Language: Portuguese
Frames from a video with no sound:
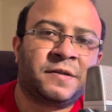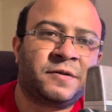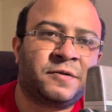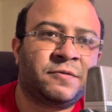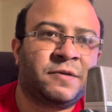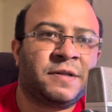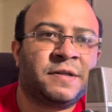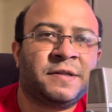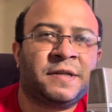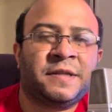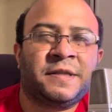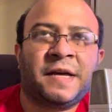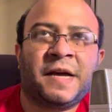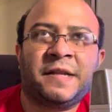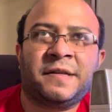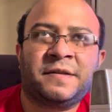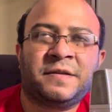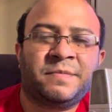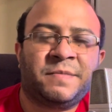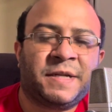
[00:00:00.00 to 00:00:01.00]
suas
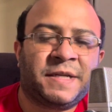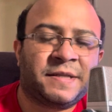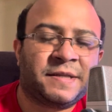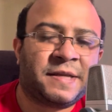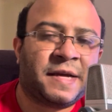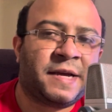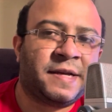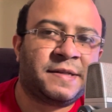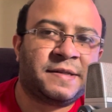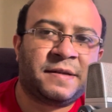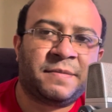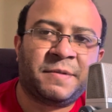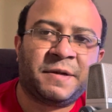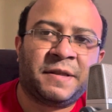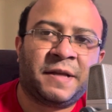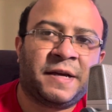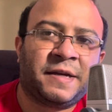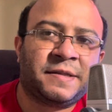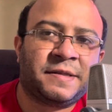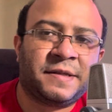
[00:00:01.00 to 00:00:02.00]
análises mensais,
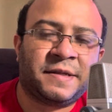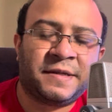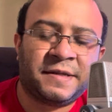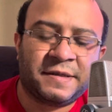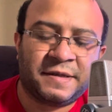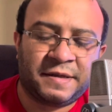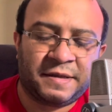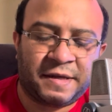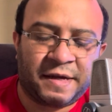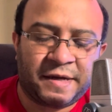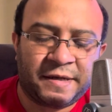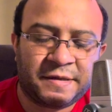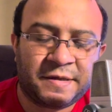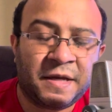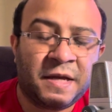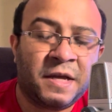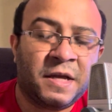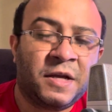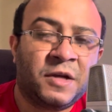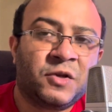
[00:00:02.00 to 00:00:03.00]
semanais, quinzenais
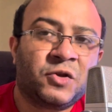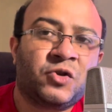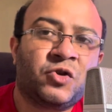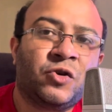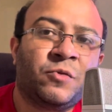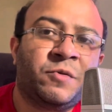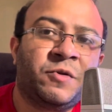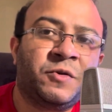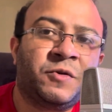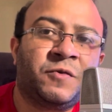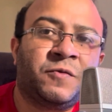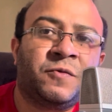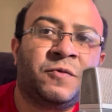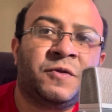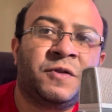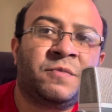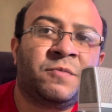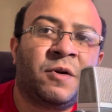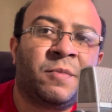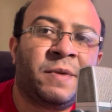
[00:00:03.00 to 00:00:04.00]
sobre os
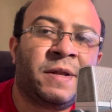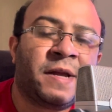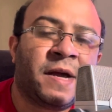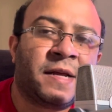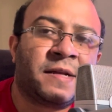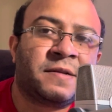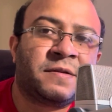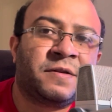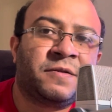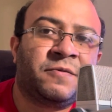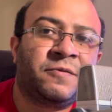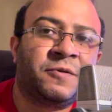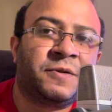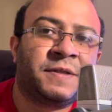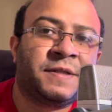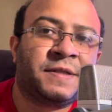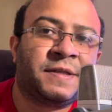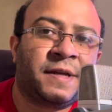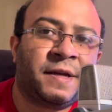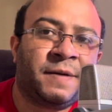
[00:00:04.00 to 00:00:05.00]
fundos imobiliários que
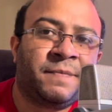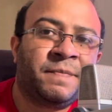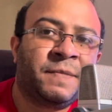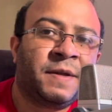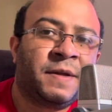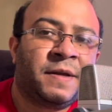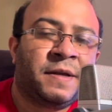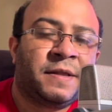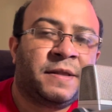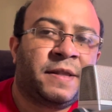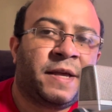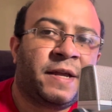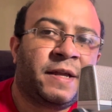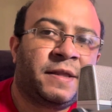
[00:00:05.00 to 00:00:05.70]
você tem